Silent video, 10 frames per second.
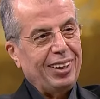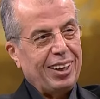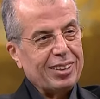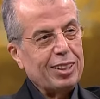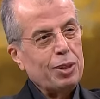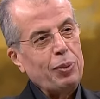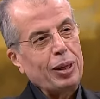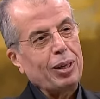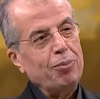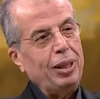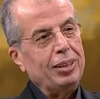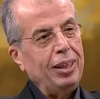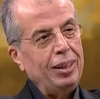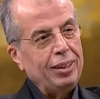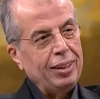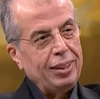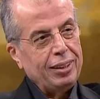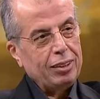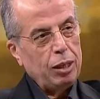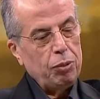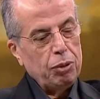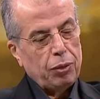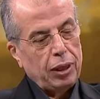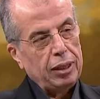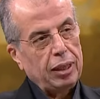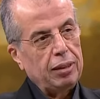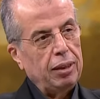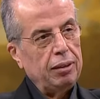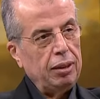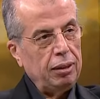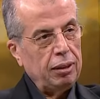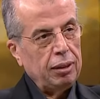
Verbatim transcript: Hazreti Peygamber de tebliğ faaliyetlerini